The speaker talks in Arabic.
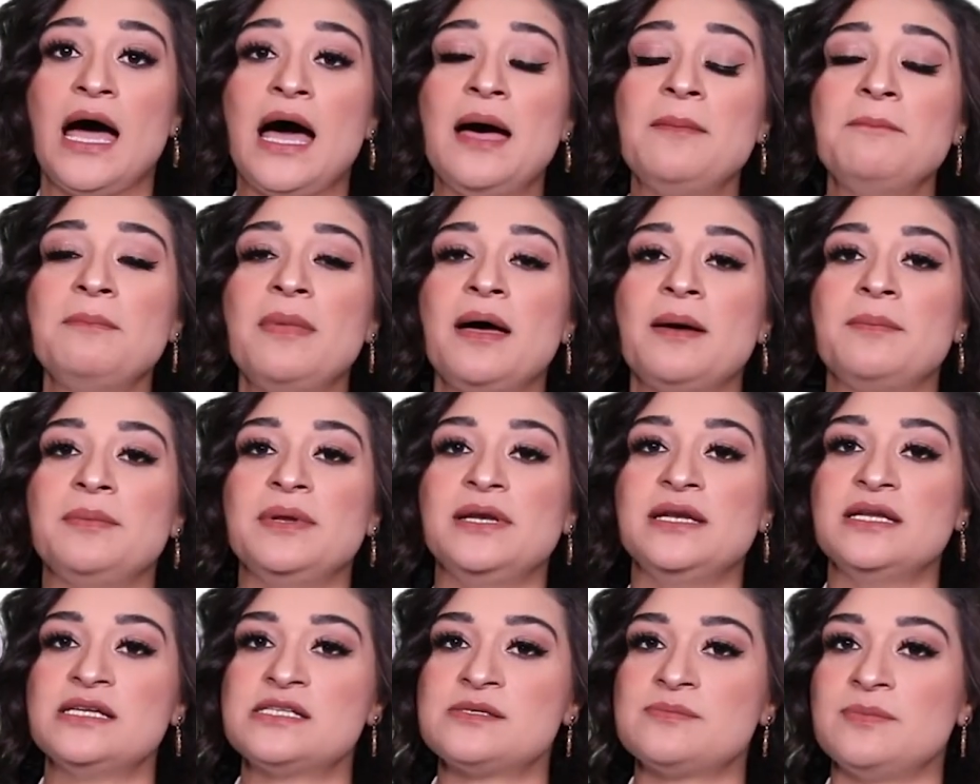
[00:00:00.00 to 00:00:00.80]
أما
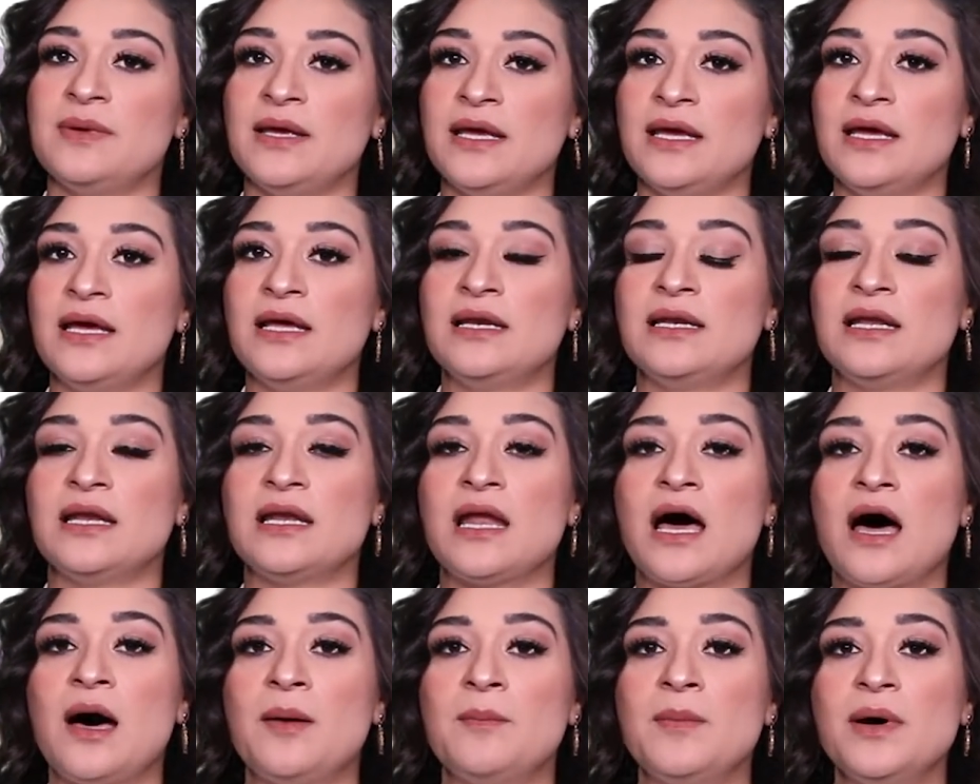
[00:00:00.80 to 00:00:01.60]
بالنسبة
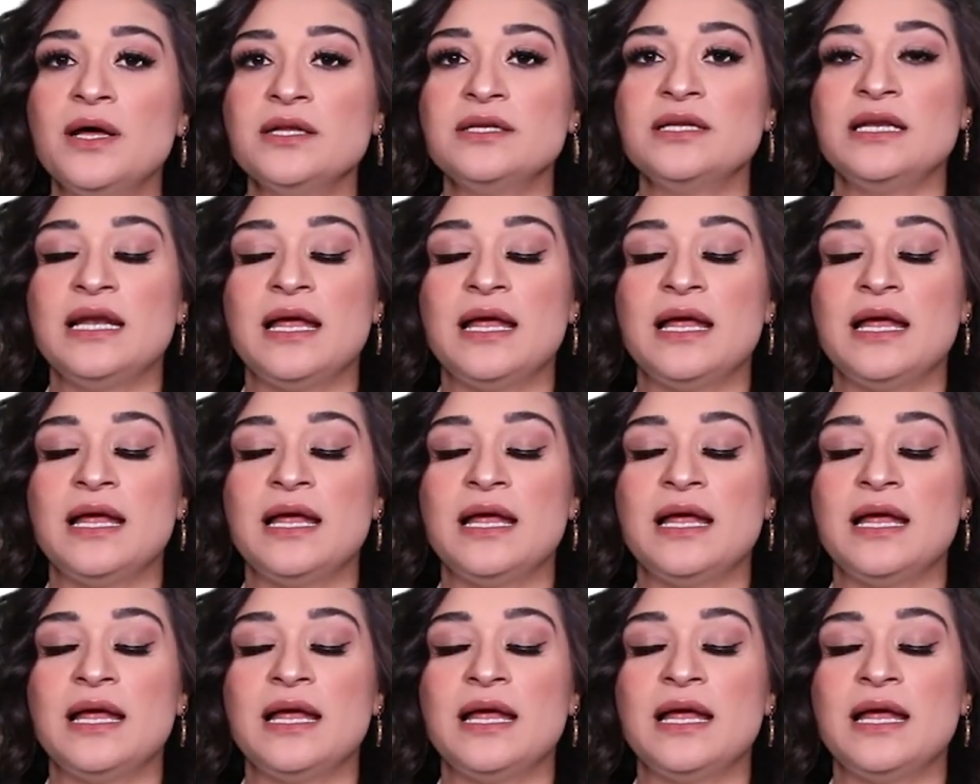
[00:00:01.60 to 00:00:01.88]
للأحماض